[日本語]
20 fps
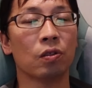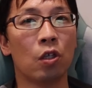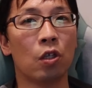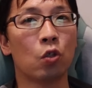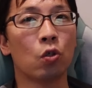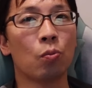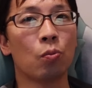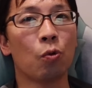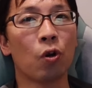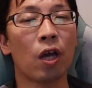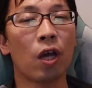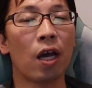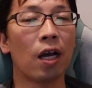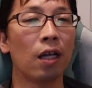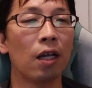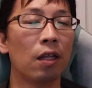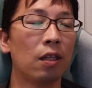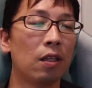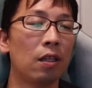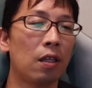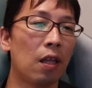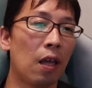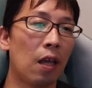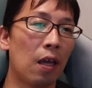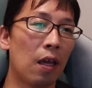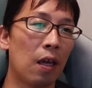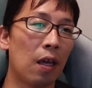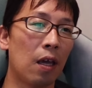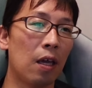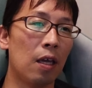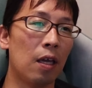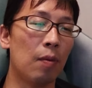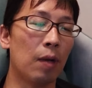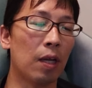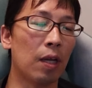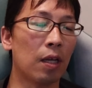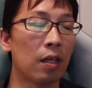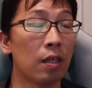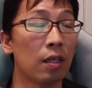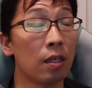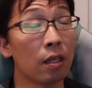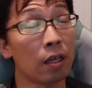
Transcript: 非常に盛り上がって、今、